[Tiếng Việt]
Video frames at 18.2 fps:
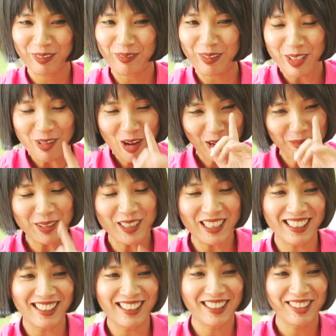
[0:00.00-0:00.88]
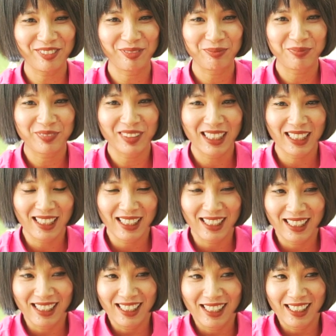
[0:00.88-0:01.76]
mình đoán một tí dạ yeah.
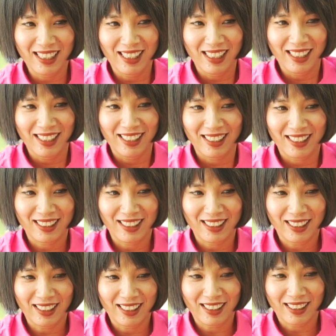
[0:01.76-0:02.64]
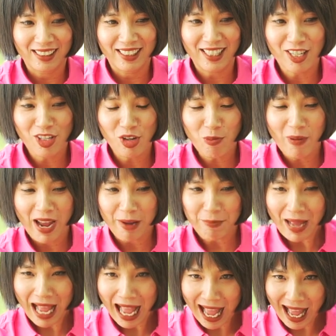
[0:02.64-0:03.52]
Ờ, chân dung
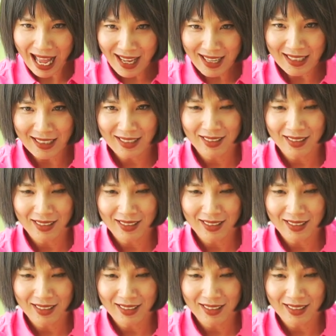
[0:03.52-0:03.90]
em á